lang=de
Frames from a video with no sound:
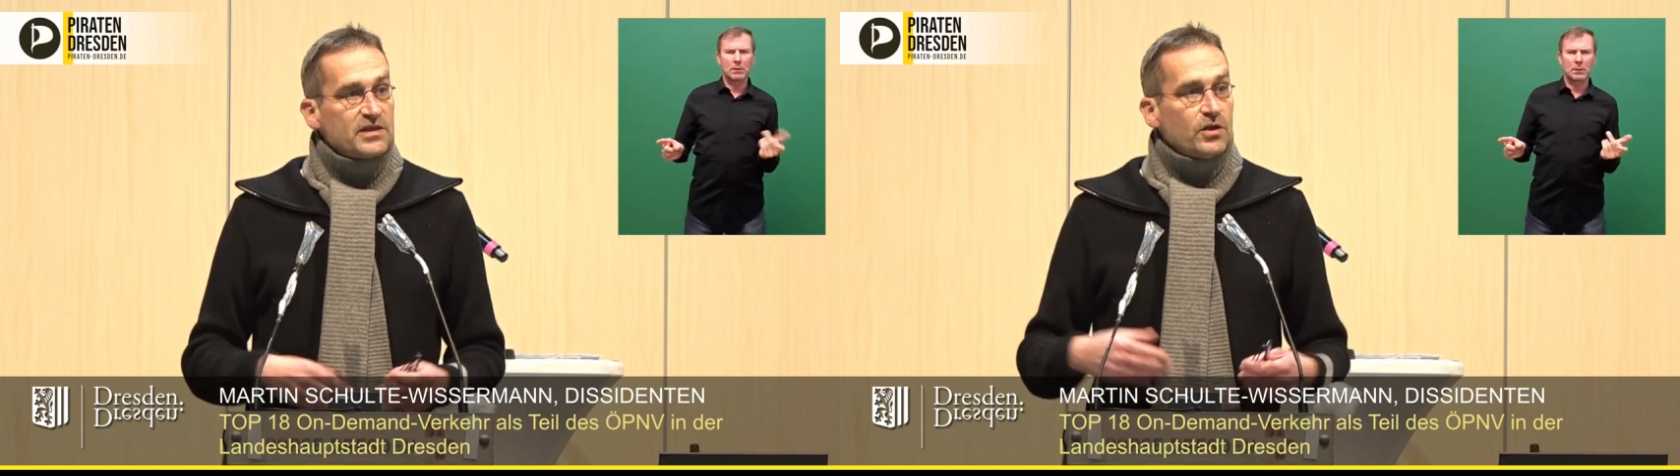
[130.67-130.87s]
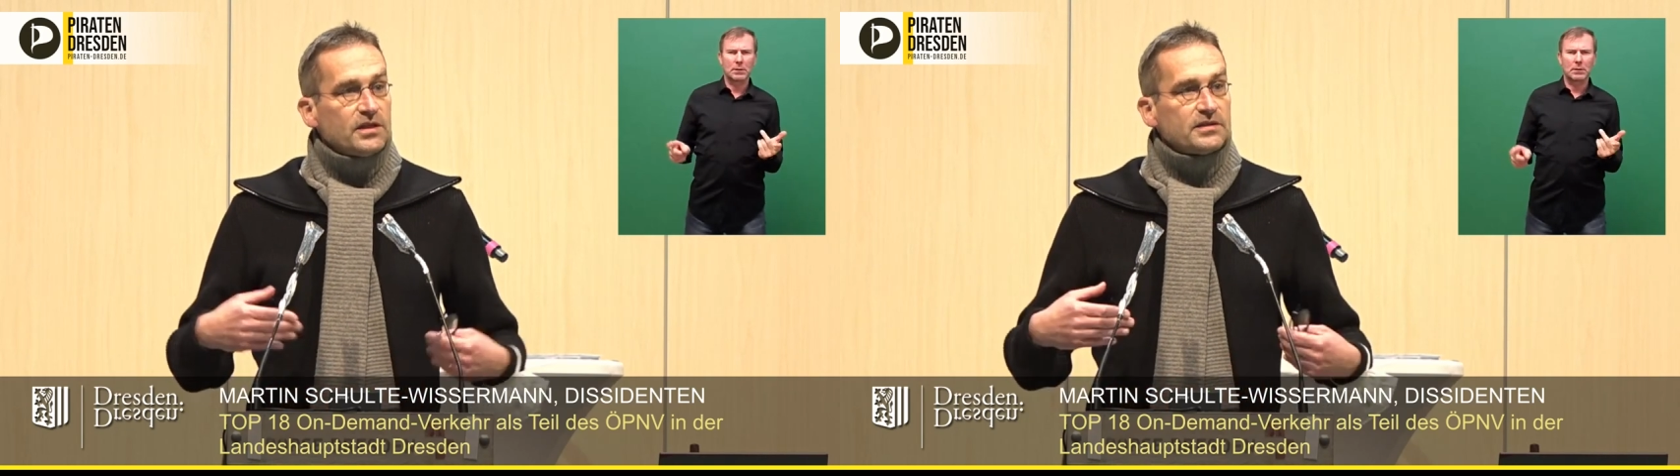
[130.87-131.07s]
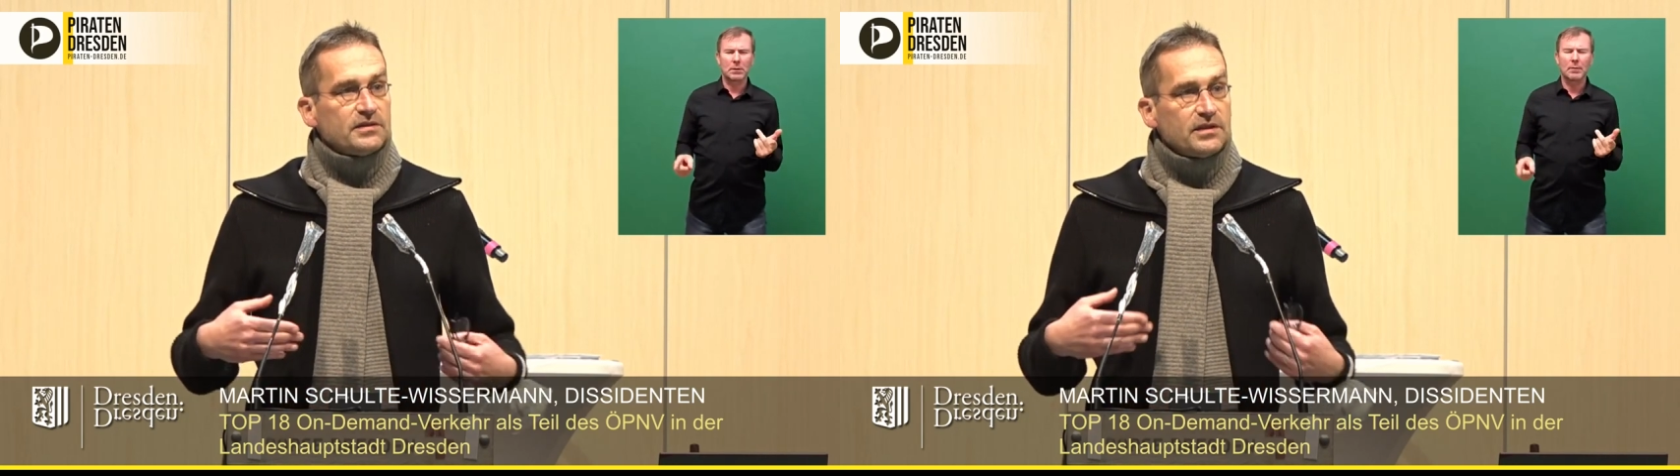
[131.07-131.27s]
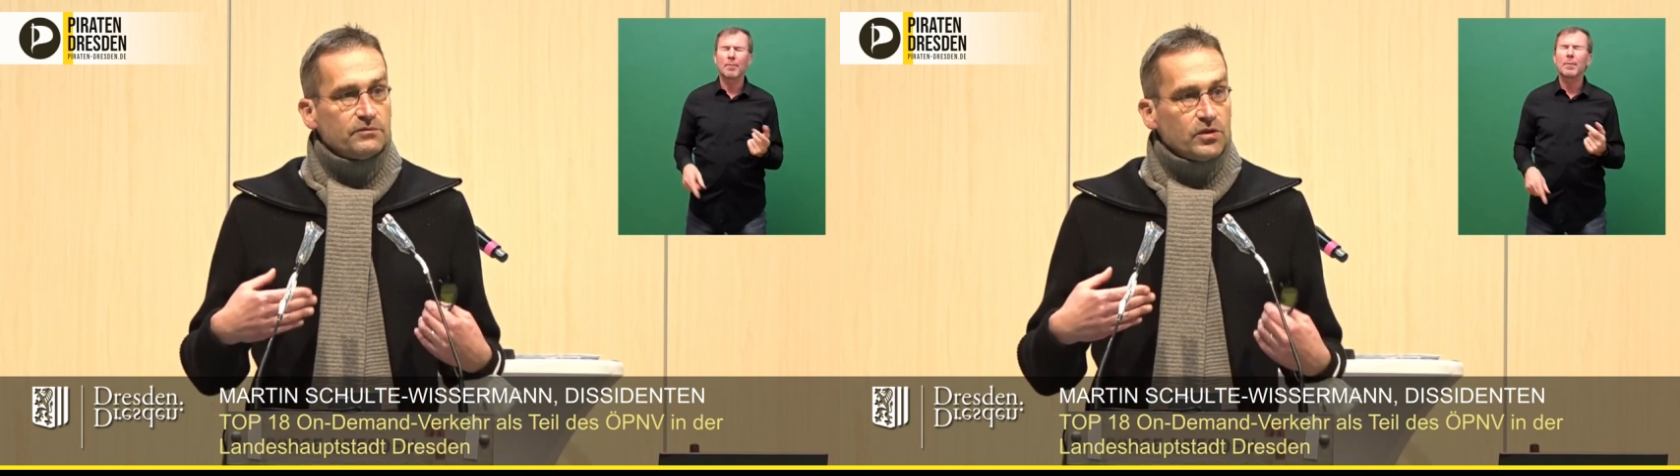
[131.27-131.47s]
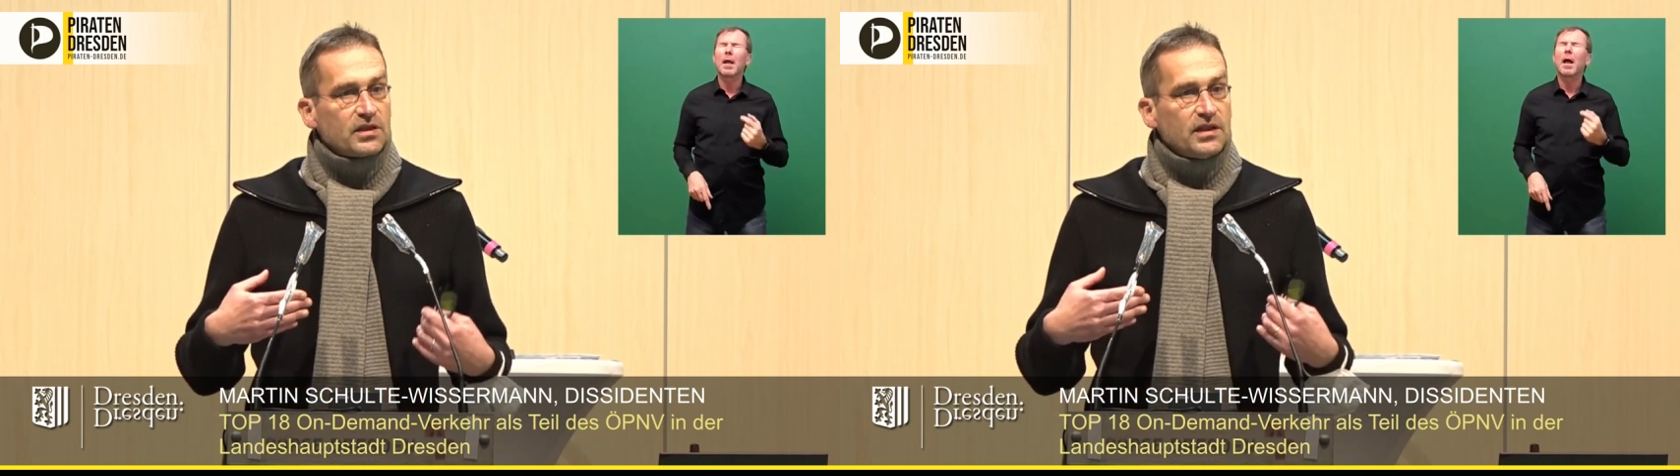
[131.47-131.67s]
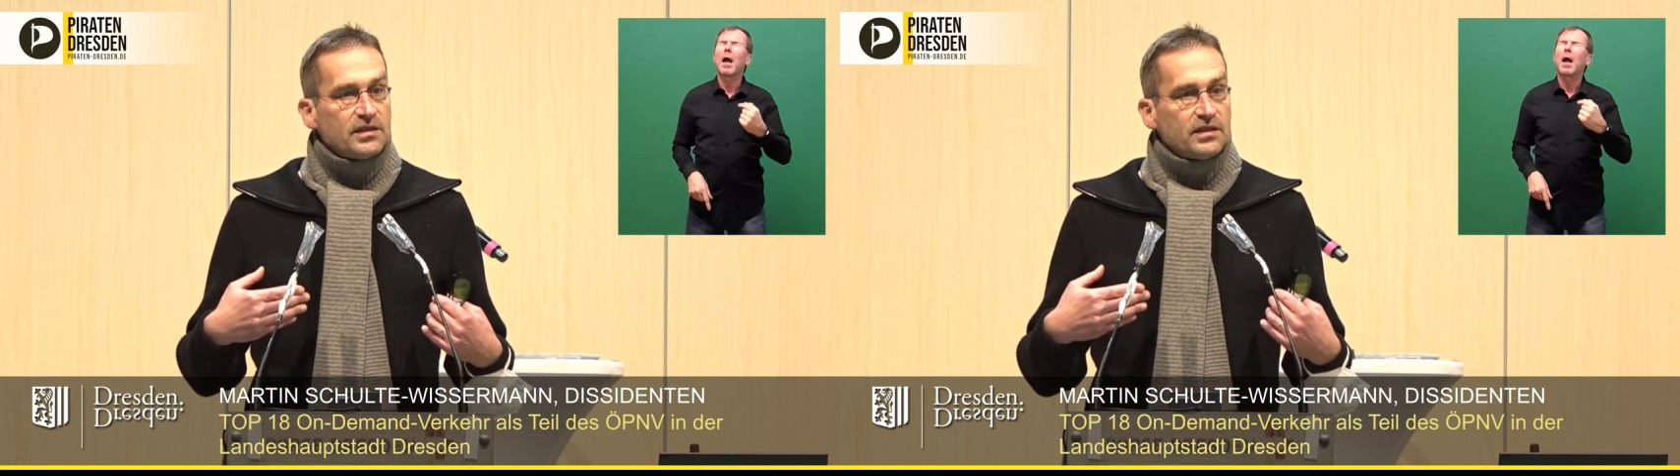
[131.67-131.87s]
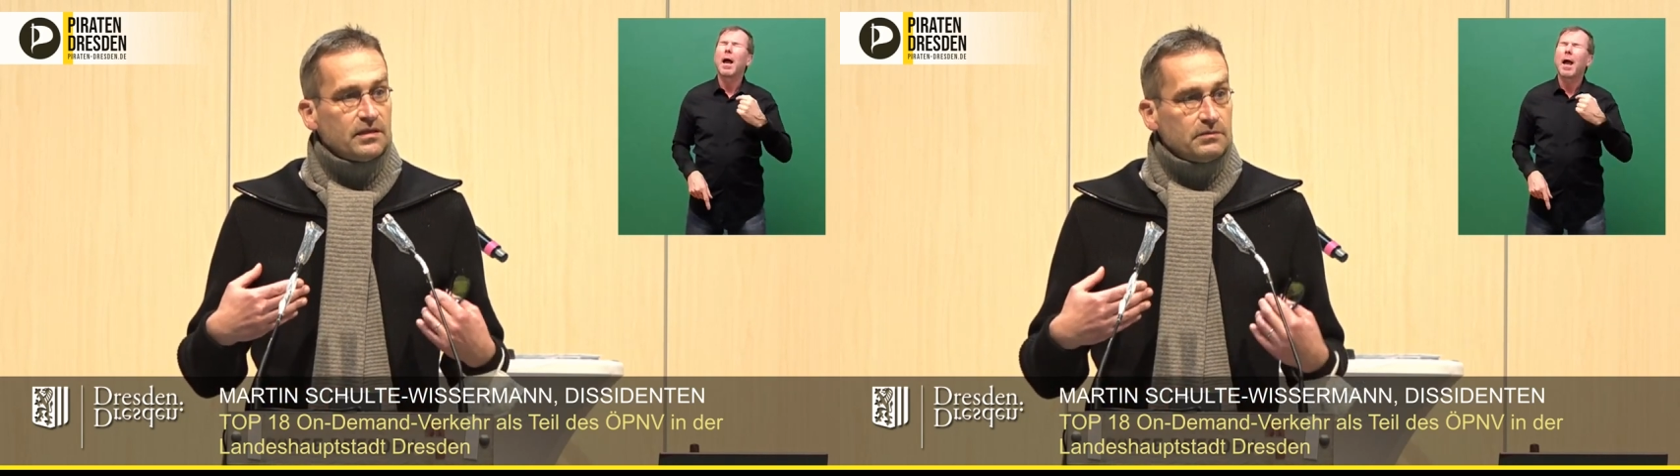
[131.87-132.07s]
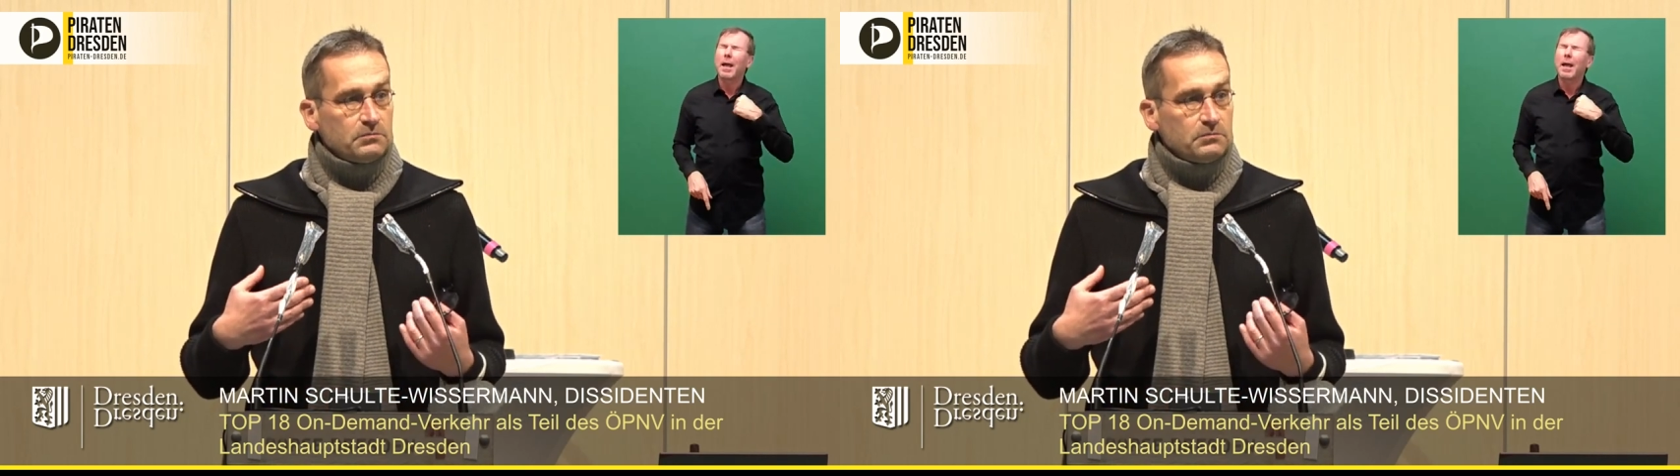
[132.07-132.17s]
sollten wirklich